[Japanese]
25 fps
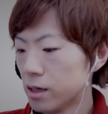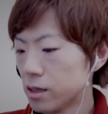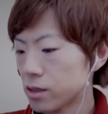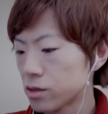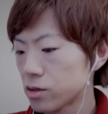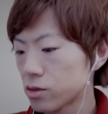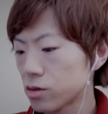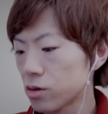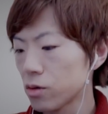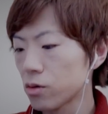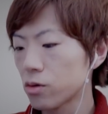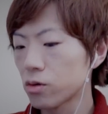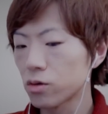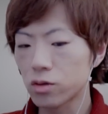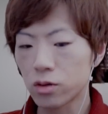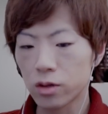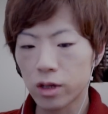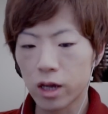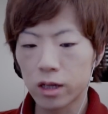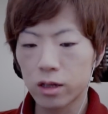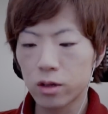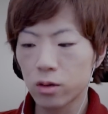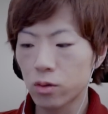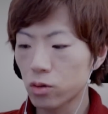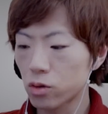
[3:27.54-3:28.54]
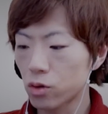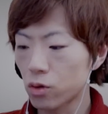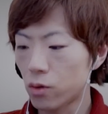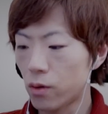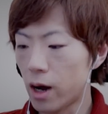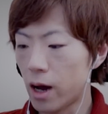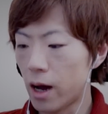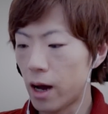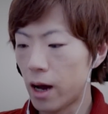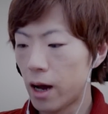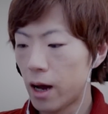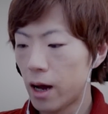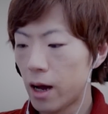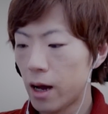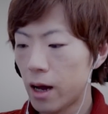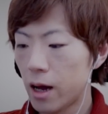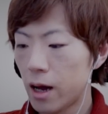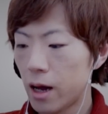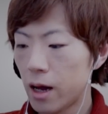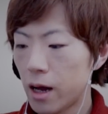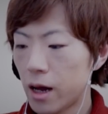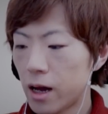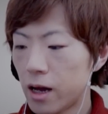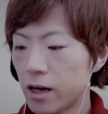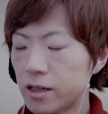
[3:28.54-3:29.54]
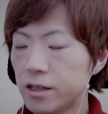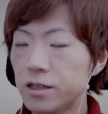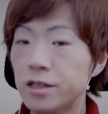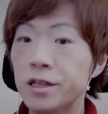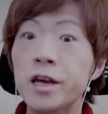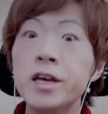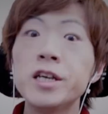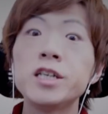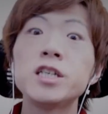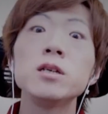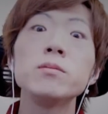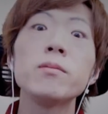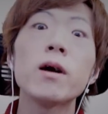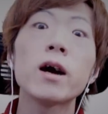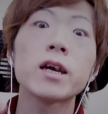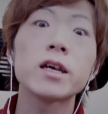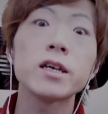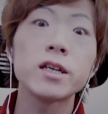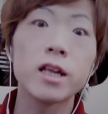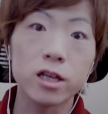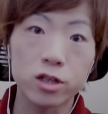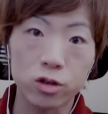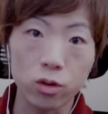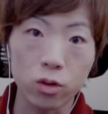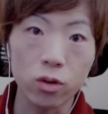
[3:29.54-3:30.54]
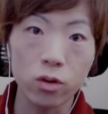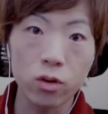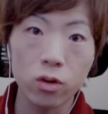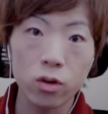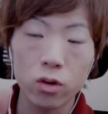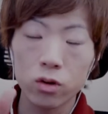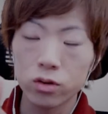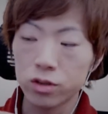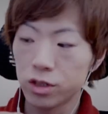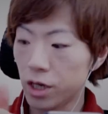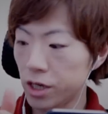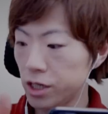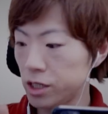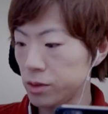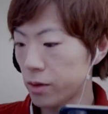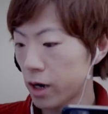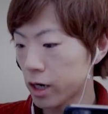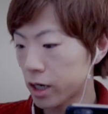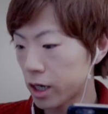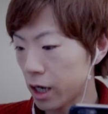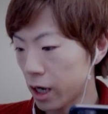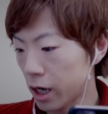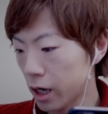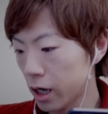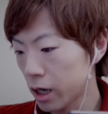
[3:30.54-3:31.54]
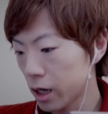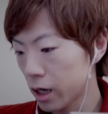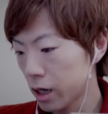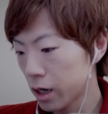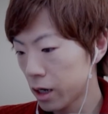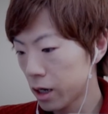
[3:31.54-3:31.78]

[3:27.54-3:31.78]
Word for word: そういうことねってことはねじ巻きでしょねじ巻き